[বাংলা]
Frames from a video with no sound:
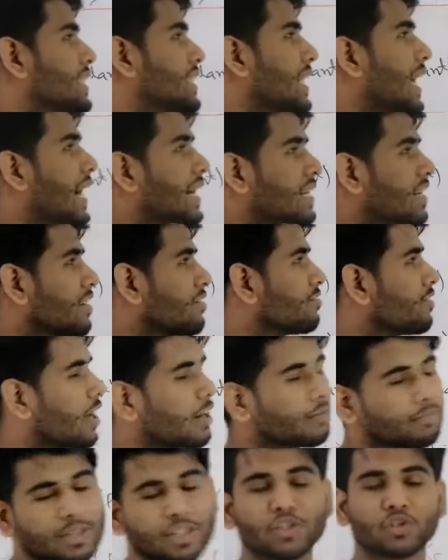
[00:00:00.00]
বাজারে একটা
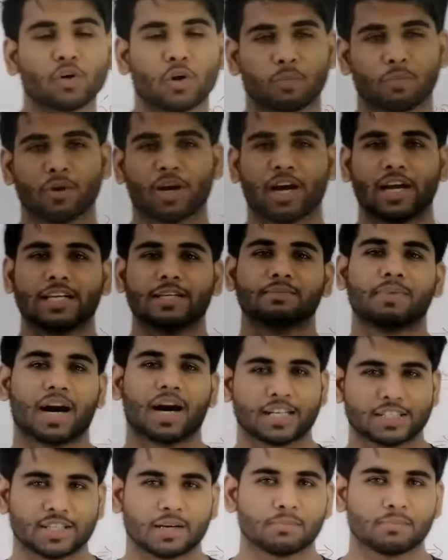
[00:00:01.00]
ফার্মের স্বল্পকালীন
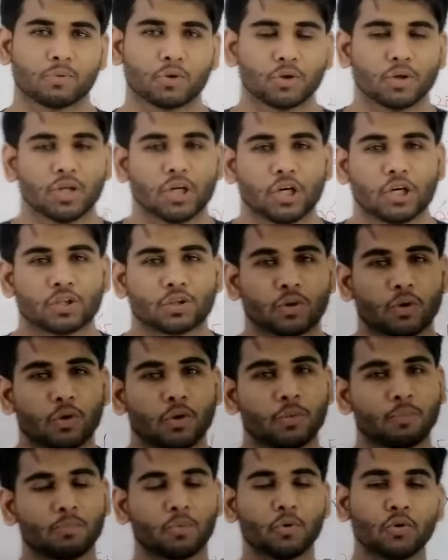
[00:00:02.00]
ভারসাম্য তো
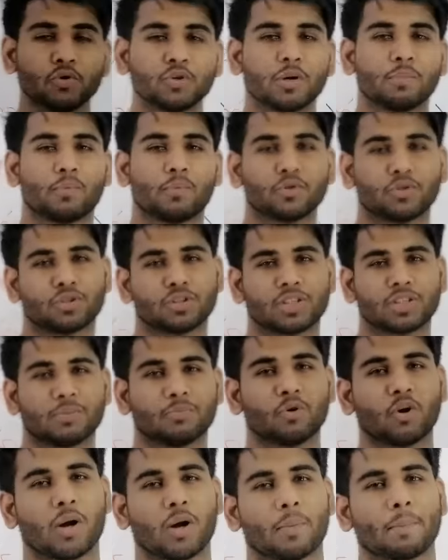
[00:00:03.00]
পূর্ণ
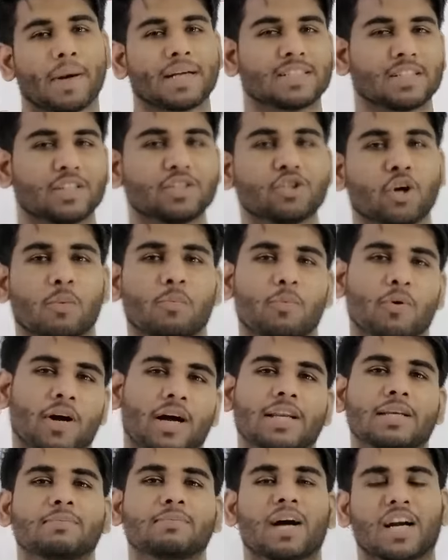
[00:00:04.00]
প্রতিযোগিতামূলক বাজারে
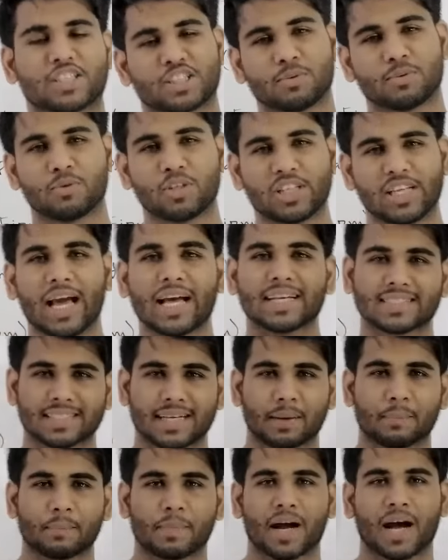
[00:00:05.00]
স্বল্পকালীন ভারসাম্য নিয়ে
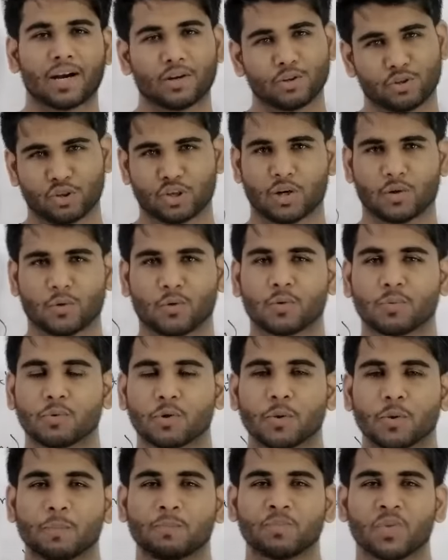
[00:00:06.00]
আজকে আমরা আলোচনা
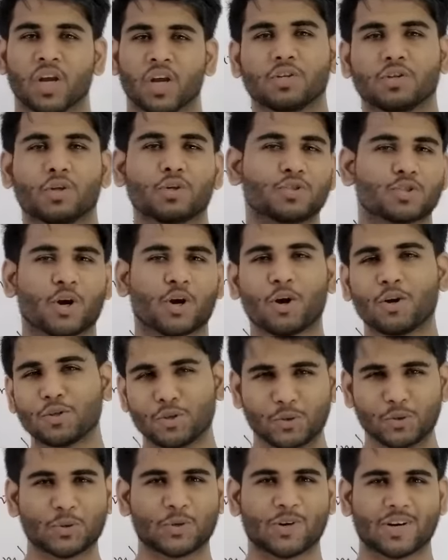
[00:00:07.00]
করব তো চলো
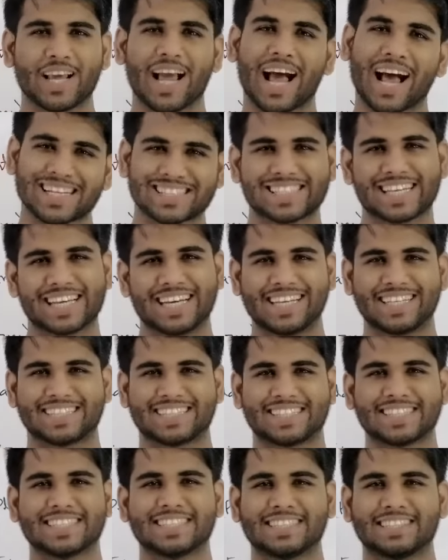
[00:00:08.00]
শুরু করি আজকের
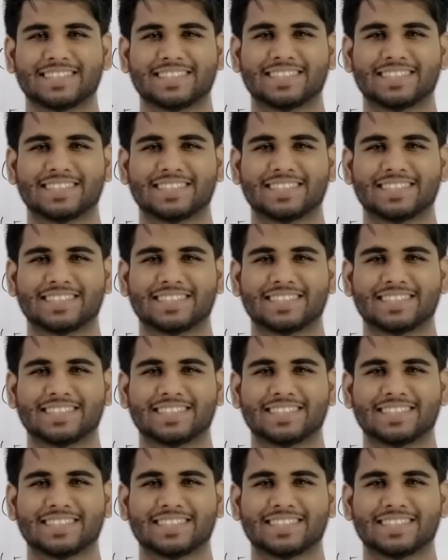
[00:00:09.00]
লেসেন